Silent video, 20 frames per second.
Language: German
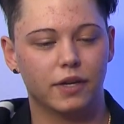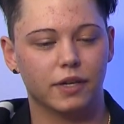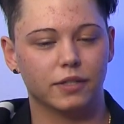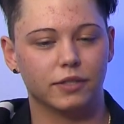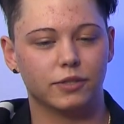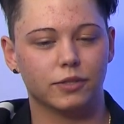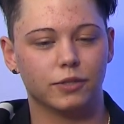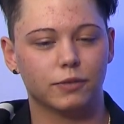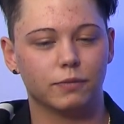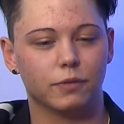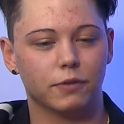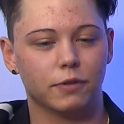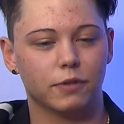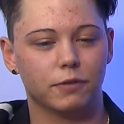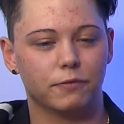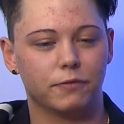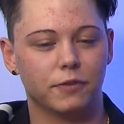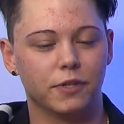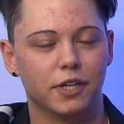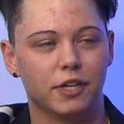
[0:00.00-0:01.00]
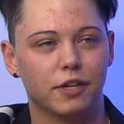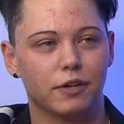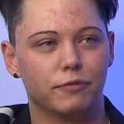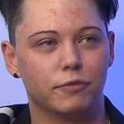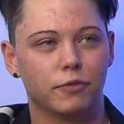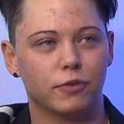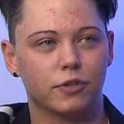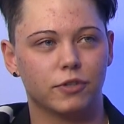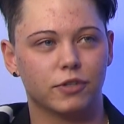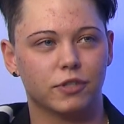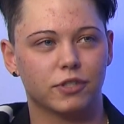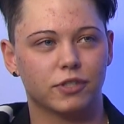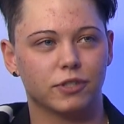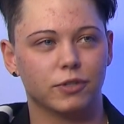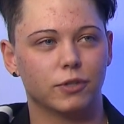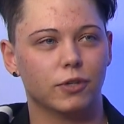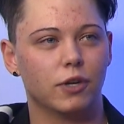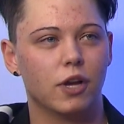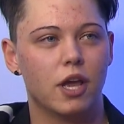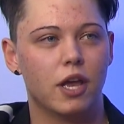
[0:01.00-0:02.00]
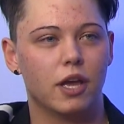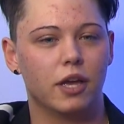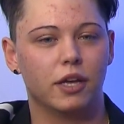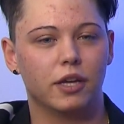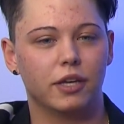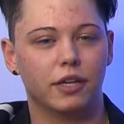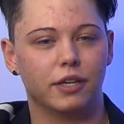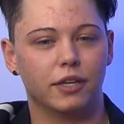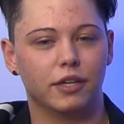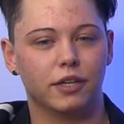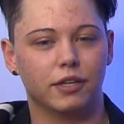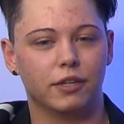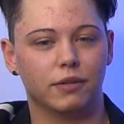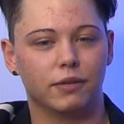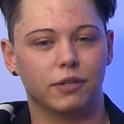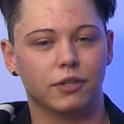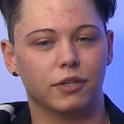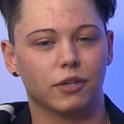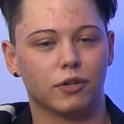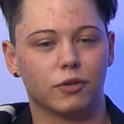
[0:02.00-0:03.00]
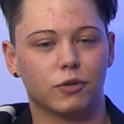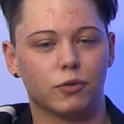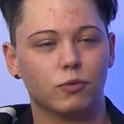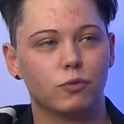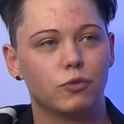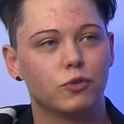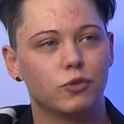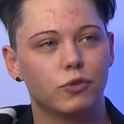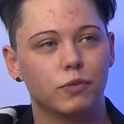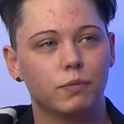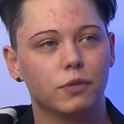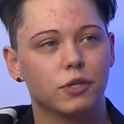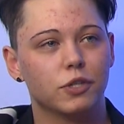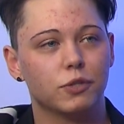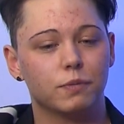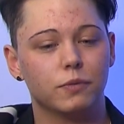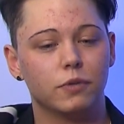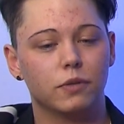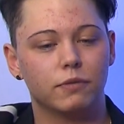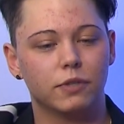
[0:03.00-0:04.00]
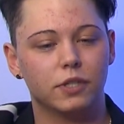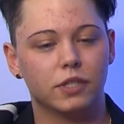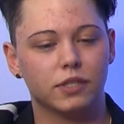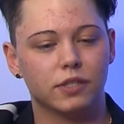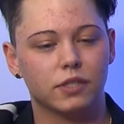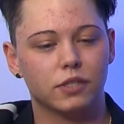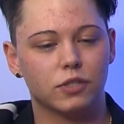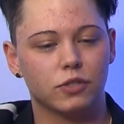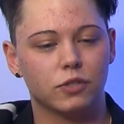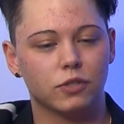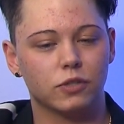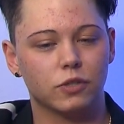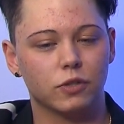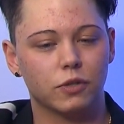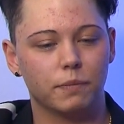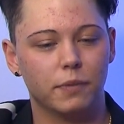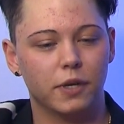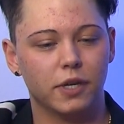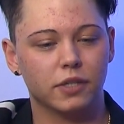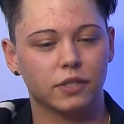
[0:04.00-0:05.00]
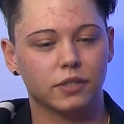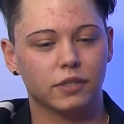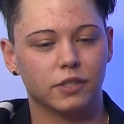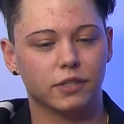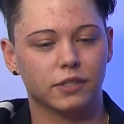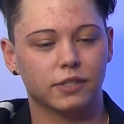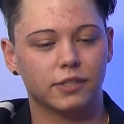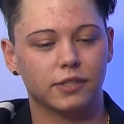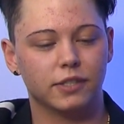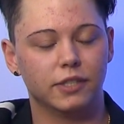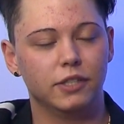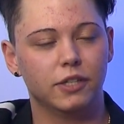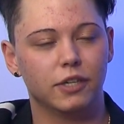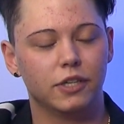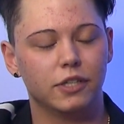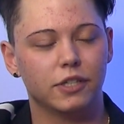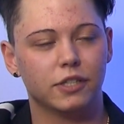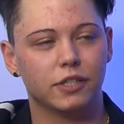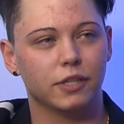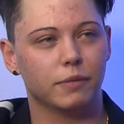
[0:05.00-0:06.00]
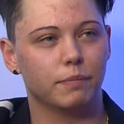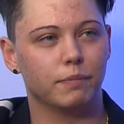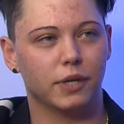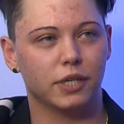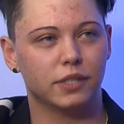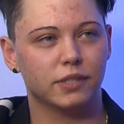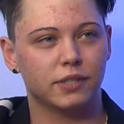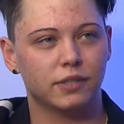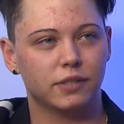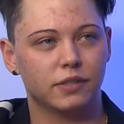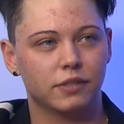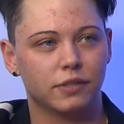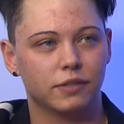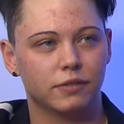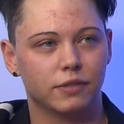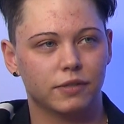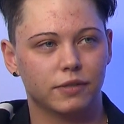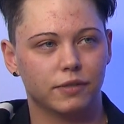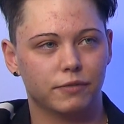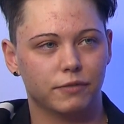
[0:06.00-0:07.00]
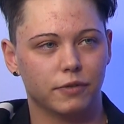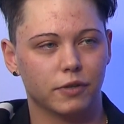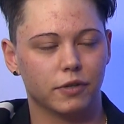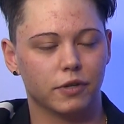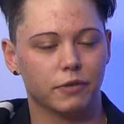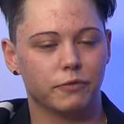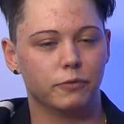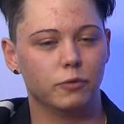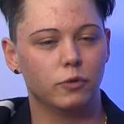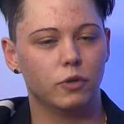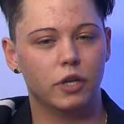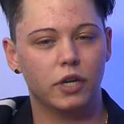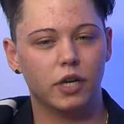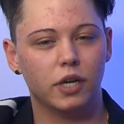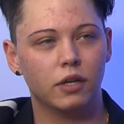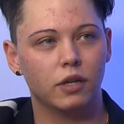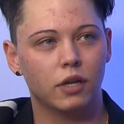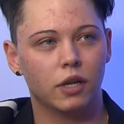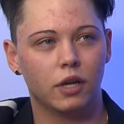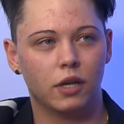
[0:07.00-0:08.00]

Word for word: Also es war früher einfach so, in der Grundschule beispiel habe ich das dann schon so gemerkt, dass innerlich nicht passt, vom Gefühl her.